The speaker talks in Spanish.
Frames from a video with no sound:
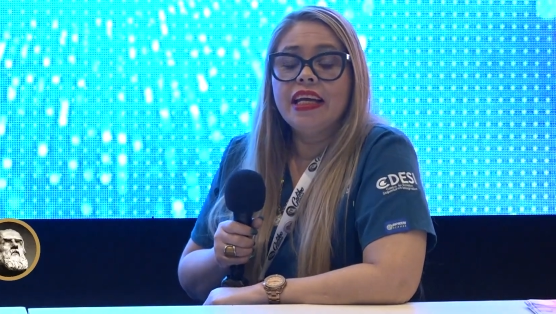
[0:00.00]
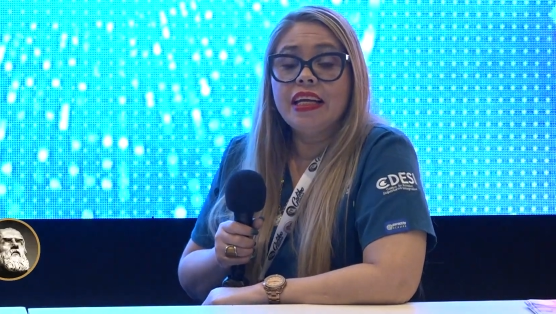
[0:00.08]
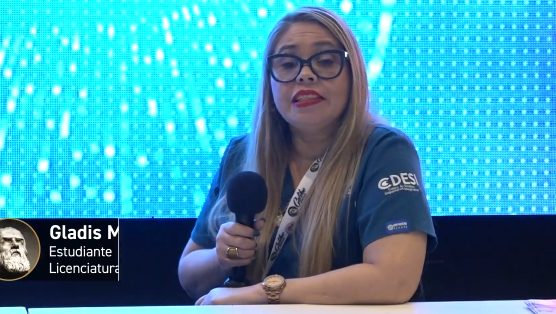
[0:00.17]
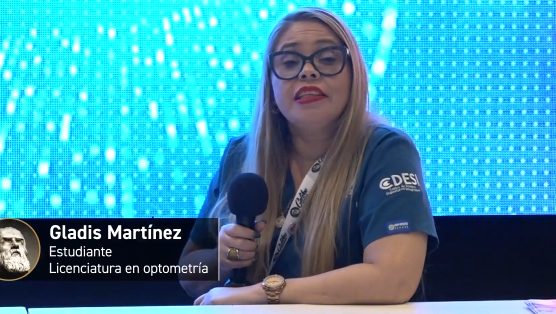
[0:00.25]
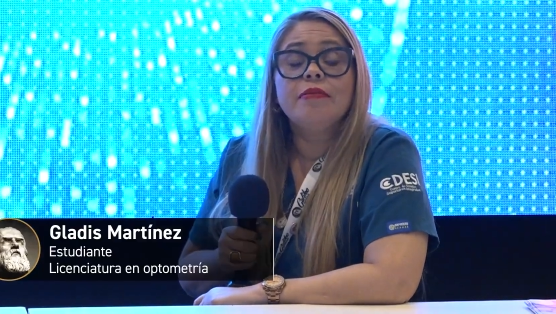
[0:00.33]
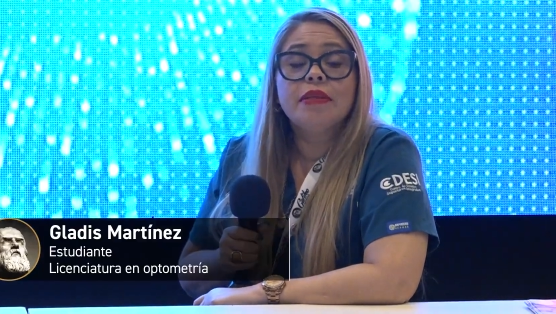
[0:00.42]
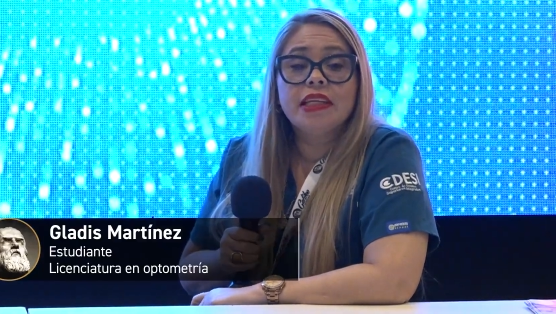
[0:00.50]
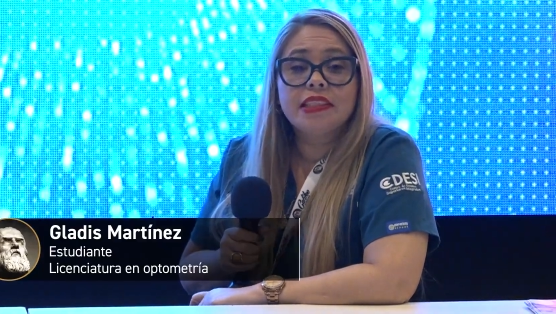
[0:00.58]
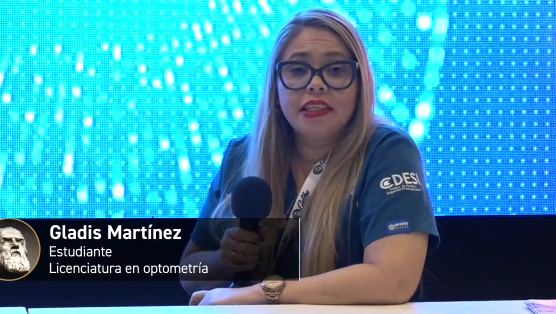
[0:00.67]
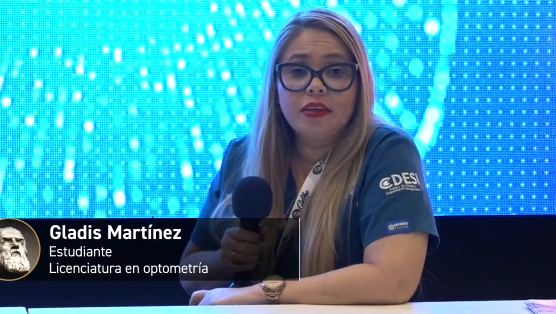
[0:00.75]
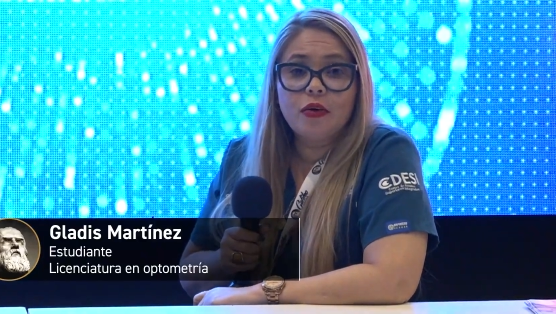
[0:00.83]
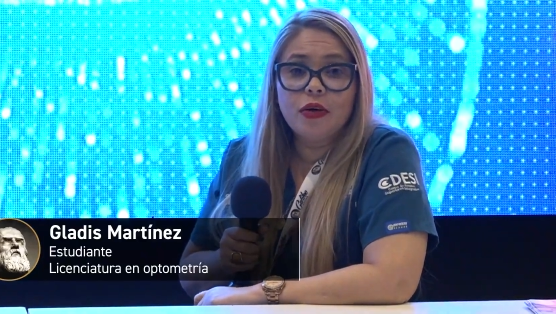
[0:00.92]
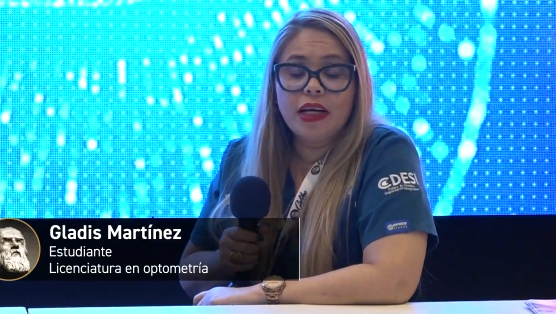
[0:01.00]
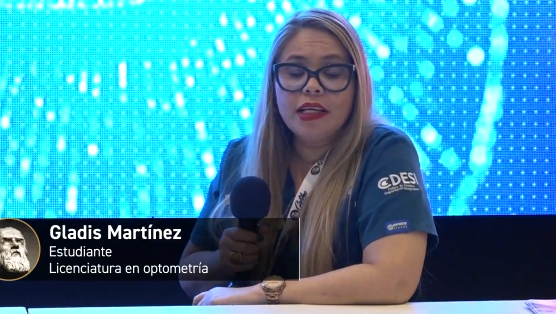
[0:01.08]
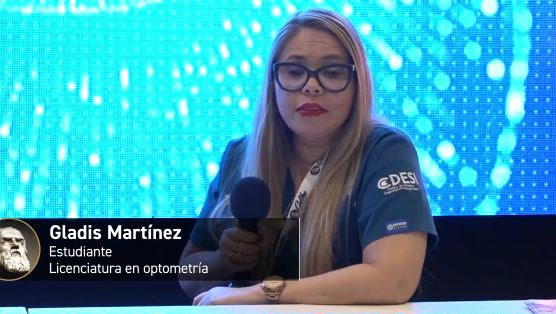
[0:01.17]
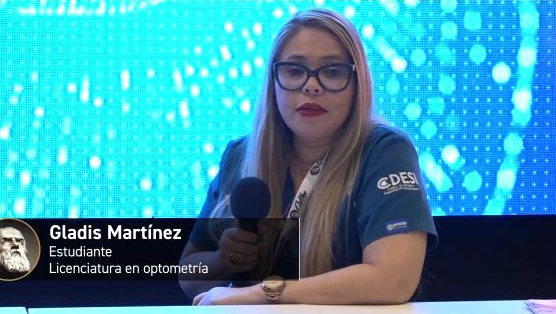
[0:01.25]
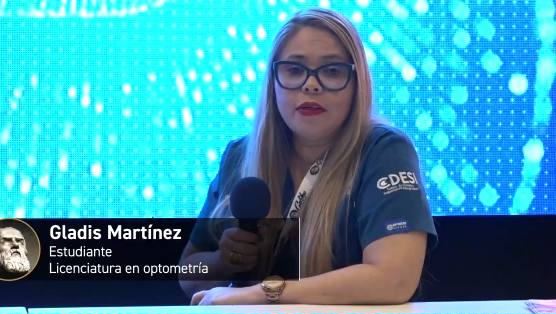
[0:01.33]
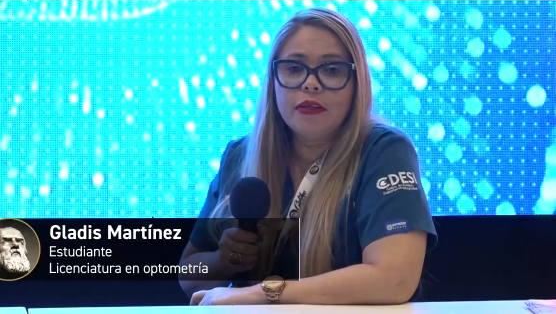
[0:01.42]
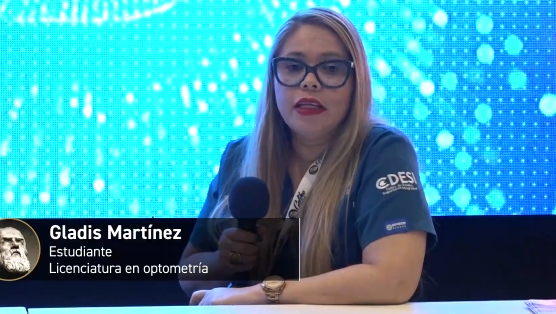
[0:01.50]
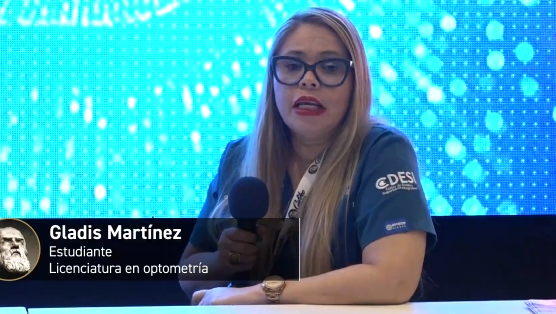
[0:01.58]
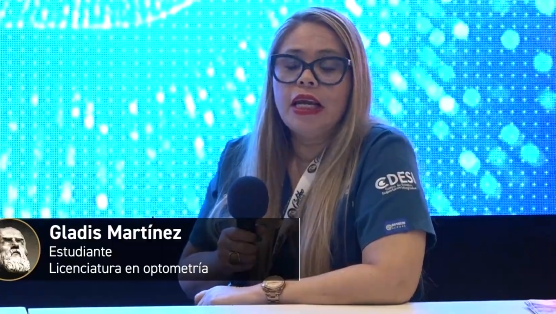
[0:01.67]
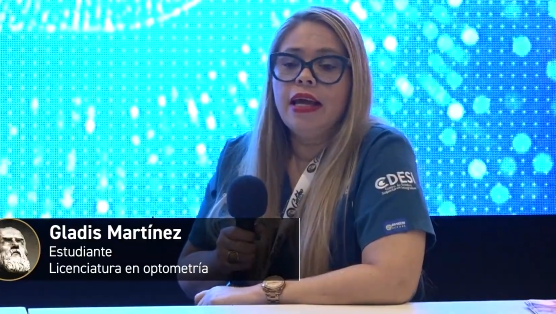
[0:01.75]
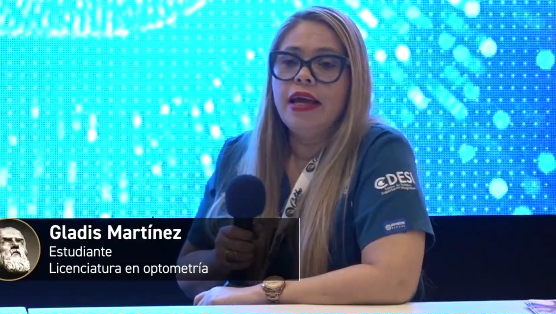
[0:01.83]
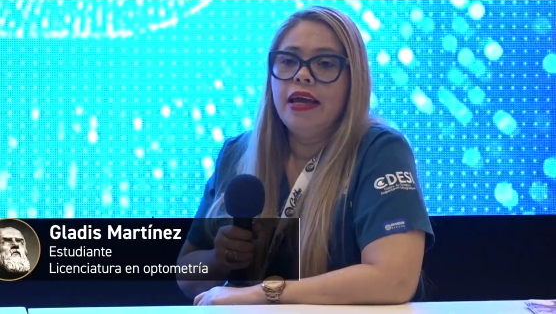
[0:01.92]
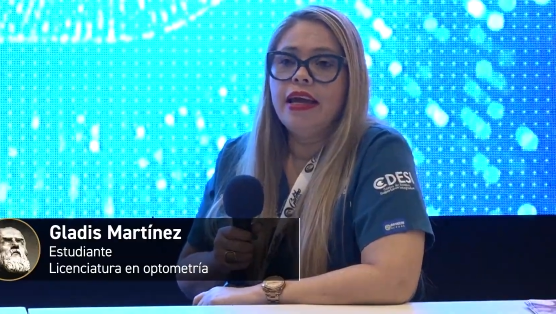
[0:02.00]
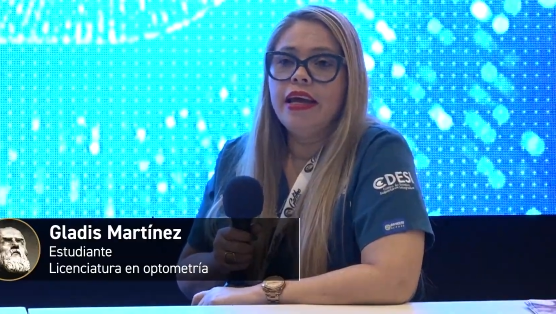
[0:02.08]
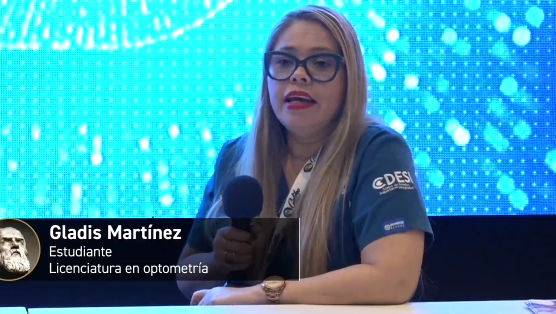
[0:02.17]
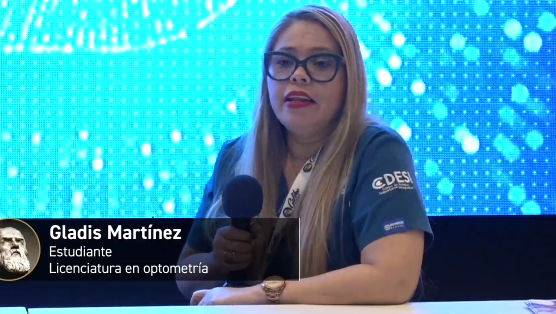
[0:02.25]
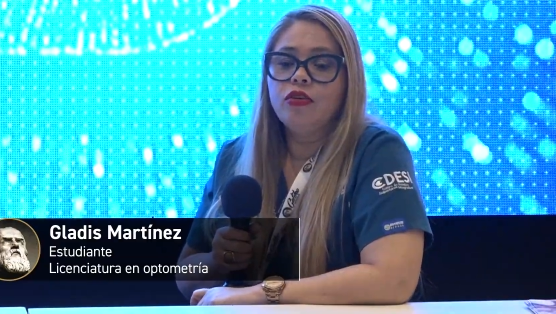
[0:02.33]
este es mi tercer congreso eh,